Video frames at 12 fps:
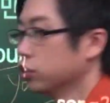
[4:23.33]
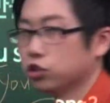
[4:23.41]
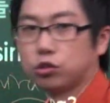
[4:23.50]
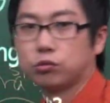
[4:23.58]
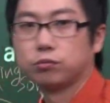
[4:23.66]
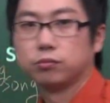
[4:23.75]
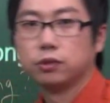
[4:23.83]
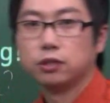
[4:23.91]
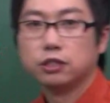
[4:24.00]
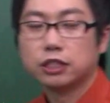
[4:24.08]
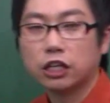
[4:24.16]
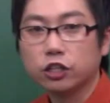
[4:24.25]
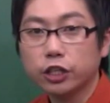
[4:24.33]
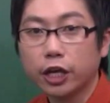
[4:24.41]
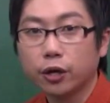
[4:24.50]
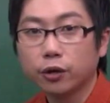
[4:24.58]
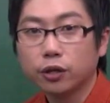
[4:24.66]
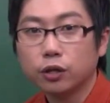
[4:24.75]
거죠. 자,
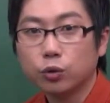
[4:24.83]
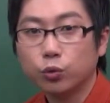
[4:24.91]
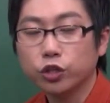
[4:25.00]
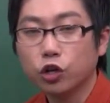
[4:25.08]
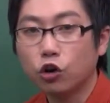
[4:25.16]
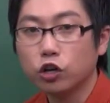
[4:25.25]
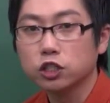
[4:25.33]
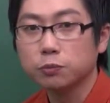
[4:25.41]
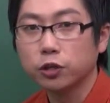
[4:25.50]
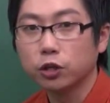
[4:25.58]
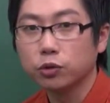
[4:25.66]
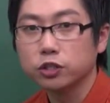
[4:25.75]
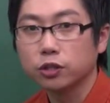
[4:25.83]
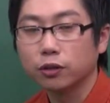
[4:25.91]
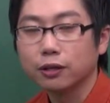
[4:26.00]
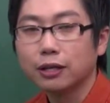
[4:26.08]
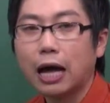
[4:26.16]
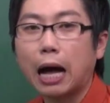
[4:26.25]
근데요. 우리 영어에서 뭐라고
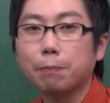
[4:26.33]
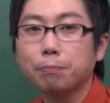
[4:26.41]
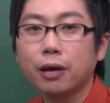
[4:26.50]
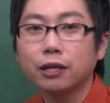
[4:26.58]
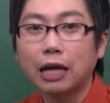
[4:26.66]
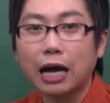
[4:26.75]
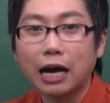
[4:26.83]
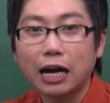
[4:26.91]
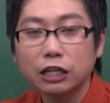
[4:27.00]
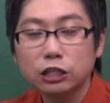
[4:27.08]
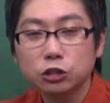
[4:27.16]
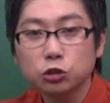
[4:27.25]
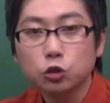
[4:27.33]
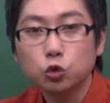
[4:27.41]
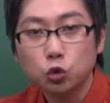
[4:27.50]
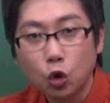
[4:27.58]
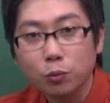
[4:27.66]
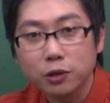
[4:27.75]
했어요? 앞에 나가는
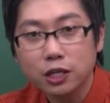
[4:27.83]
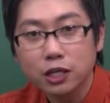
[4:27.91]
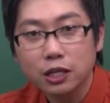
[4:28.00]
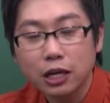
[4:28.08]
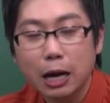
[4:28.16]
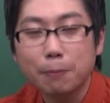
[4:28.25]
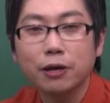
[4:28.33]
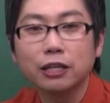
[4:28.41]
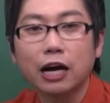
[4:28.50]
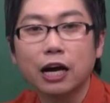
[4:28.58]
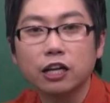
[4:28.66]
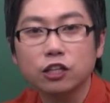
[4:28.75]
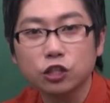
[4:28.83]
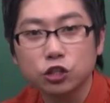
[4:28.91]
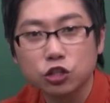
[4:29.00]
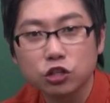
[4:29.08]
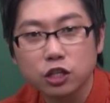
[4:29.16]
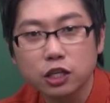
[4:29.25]
놈이, 앞에 나가는
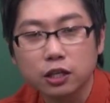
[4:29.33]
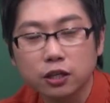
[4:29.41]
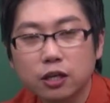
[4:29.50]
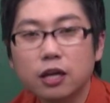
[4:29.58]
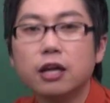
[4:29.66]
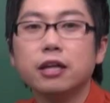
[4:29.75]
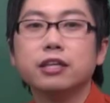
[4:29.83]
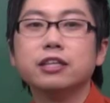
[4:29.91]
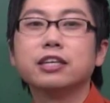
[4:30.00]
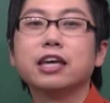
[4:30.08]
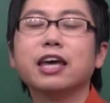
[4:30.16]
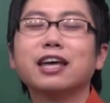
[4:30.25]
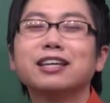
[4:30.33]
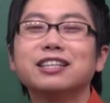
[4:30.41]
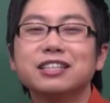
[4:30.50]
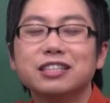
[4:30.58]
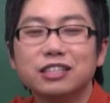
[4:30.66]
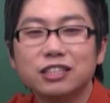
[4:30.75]
녀석이 이게
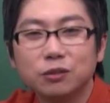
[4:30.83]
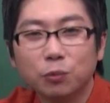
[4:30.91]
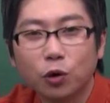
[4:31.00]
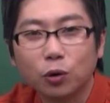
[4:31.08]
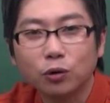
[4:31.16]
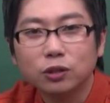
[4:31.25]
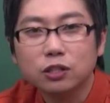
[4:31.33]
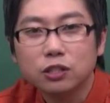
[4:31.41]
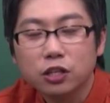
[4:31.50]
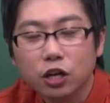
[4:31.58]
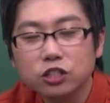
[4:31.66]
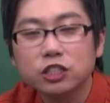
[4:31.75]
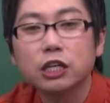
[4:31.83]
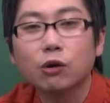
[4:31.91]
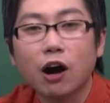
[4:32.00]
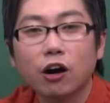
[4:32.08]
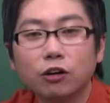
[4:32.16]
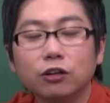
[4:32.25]
뭐 현재,
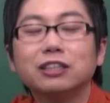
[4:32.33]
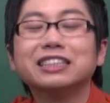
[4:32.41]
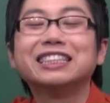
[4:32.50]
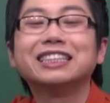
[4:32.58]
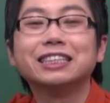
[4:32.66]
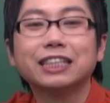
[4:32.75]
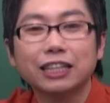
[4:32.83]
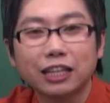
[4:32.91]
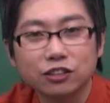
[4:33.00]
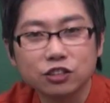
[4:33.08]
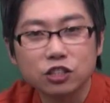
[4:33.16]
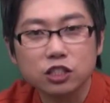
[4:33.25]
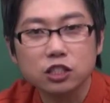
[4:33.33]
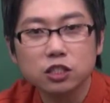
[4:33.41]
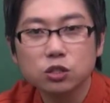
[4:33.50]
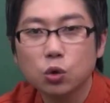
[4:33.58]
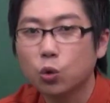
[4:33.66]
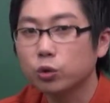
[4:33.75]
과거,
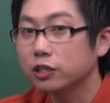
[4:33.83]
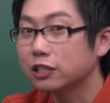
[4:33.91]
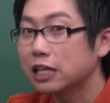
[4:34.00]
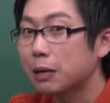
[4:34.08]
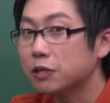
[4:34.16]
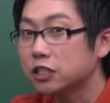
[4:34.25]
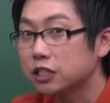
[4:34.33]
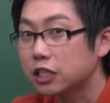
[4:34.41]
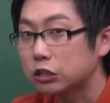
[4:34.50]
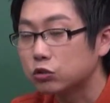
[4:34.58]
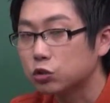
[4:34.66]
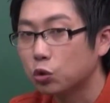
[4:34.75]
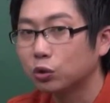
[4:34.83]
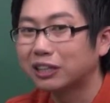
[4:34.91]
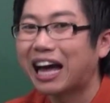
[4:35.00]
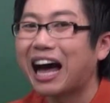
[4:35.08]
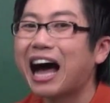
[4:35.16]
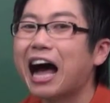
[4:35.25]
시제라든지 혹은 이게 3인칭 단순 요걸
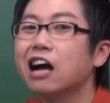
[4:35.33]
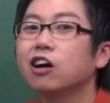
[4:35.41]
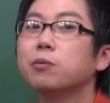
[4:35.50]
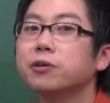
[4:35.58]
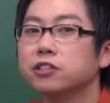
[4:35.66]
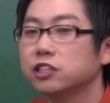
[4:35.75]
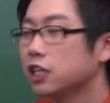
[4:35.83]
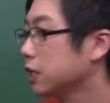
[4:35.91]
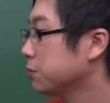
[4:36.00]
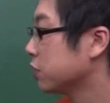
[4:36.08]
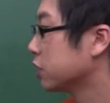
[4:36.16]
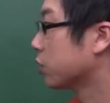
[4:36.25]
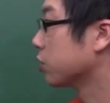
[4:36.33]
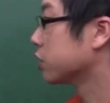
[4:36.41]
다 한꺼번에 책임을 진다고